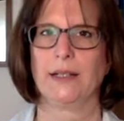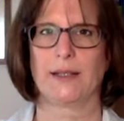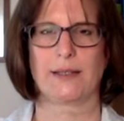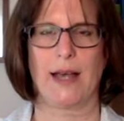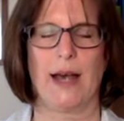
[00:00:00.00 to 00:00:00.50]

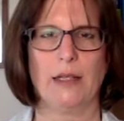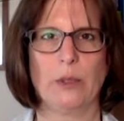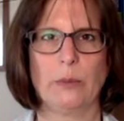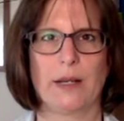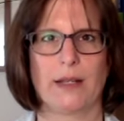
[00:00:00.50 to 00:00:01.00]
Das
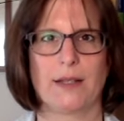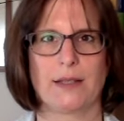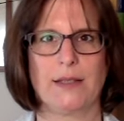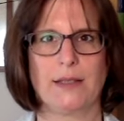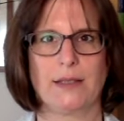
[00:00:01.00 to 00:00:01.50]
Kalium kann
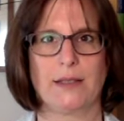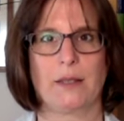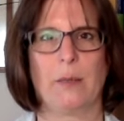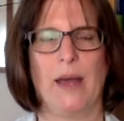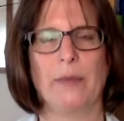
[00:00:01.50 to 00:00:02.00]
das nicht.
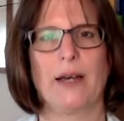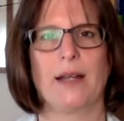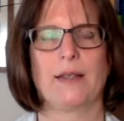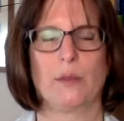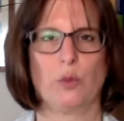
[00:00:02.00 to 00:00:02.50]
Das bleibt
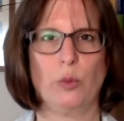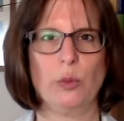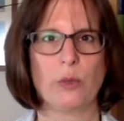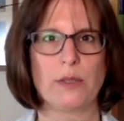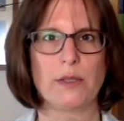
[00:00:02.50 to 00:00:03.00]
alles im
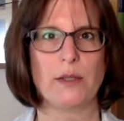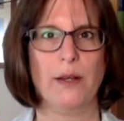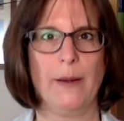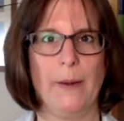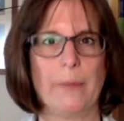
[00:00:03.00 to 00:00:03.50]
Tubulus.
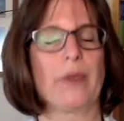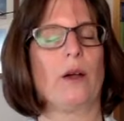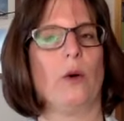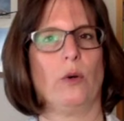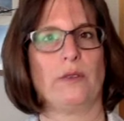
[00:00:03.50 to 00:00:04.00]

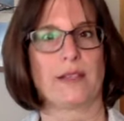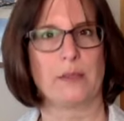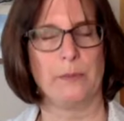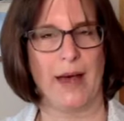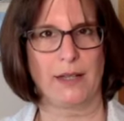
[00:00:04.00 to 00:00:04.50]
Und
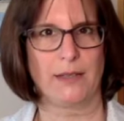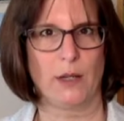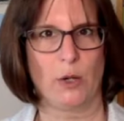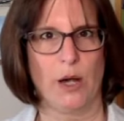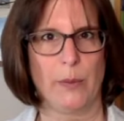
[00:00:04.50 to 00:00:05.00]
was macht
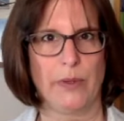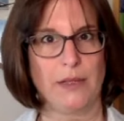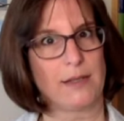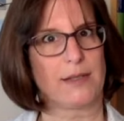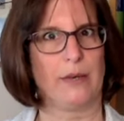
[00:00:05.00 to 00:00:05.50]
der Körper?
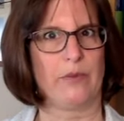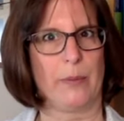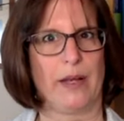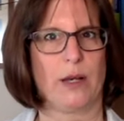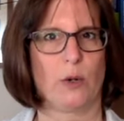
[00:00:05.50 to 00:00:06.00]
Das haben wir
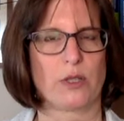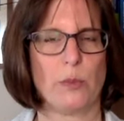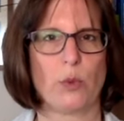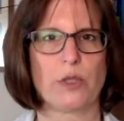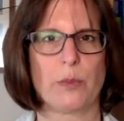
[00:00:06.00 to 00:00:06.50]
bei der
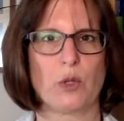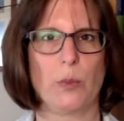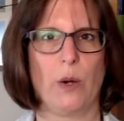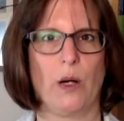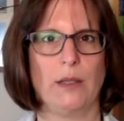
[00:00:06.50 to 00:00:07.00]
Osmose
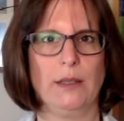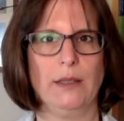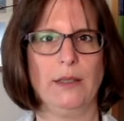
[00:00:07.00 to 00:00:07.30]
besprochen.